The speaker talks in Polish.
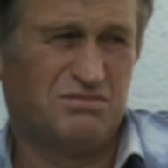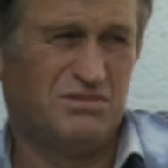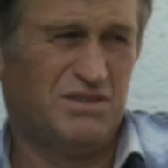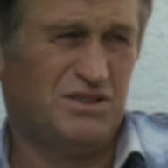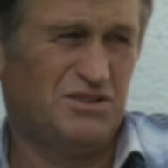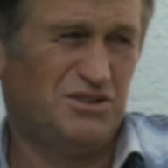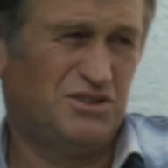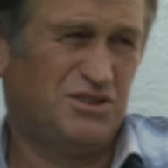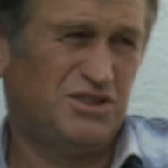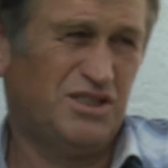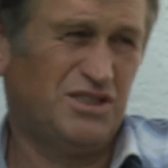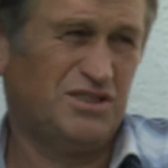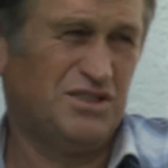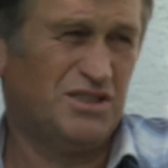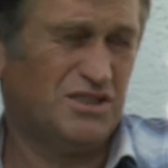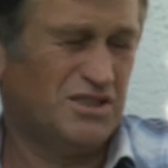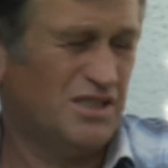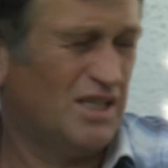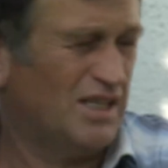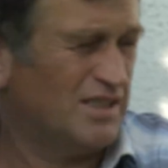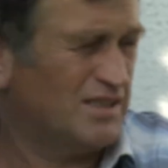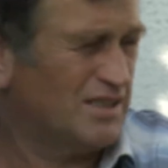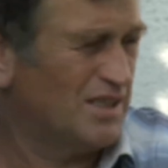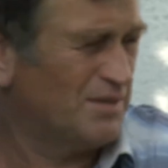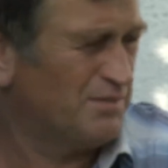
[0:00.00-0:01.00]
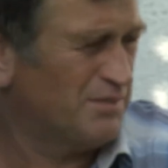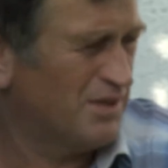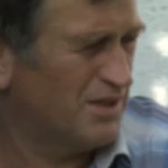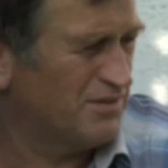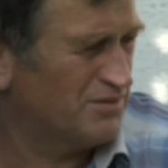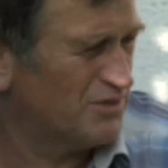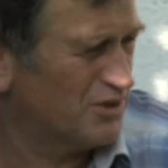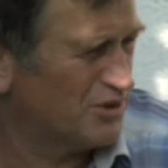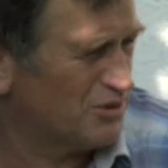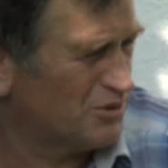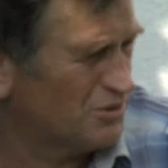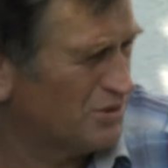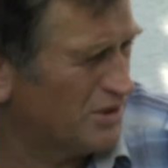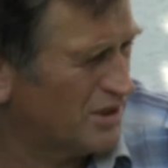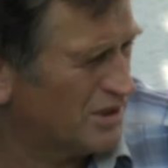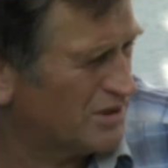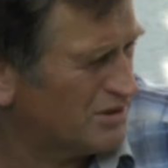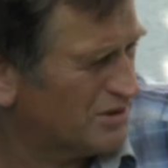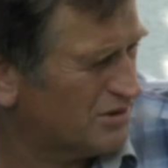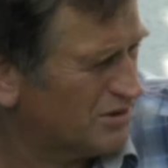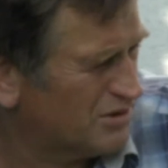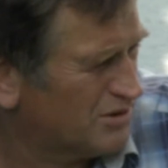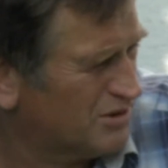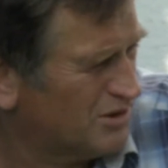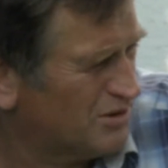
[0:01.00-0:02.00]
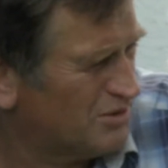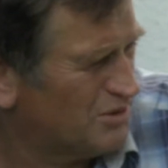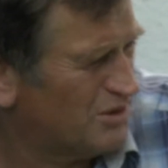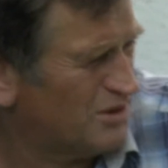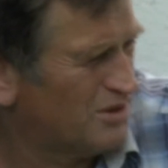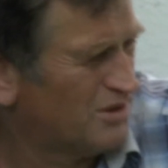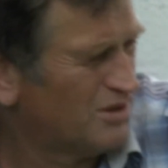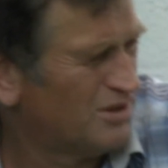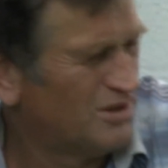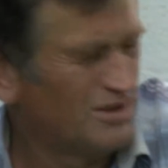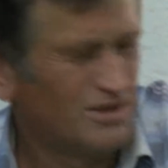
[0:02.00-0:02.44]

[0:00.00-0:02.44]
Z 10 lat na pewno tu jest to koło